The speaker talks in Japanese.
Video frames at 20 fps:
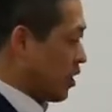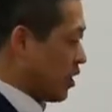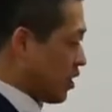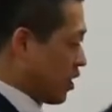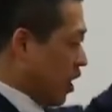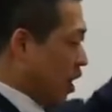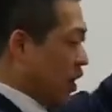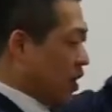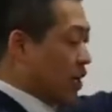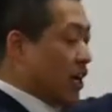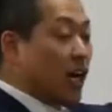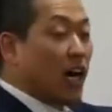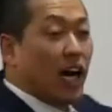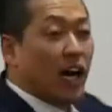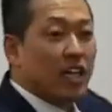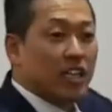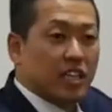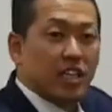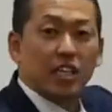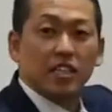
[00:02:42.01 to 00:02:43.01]
結果が
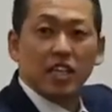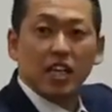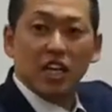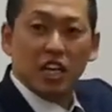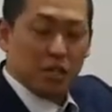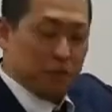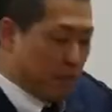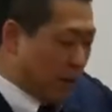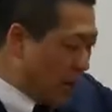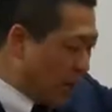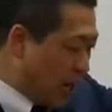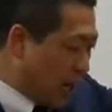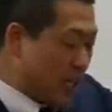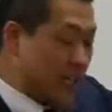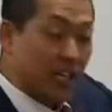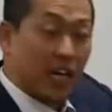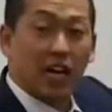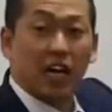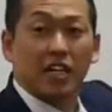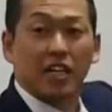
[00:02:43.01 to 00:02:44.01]
あってさらに場が
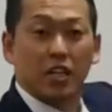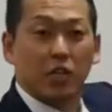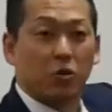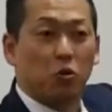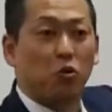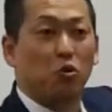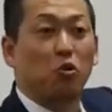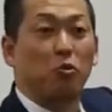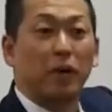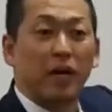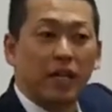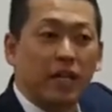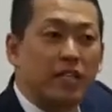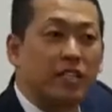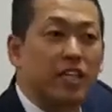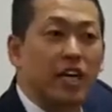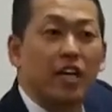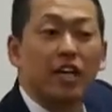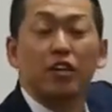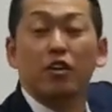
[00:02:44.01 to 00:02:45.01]
与えられてこの場で
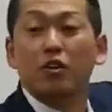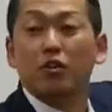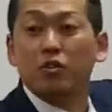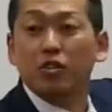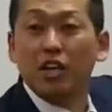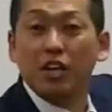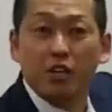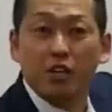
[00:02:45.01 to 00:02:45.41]
全力でい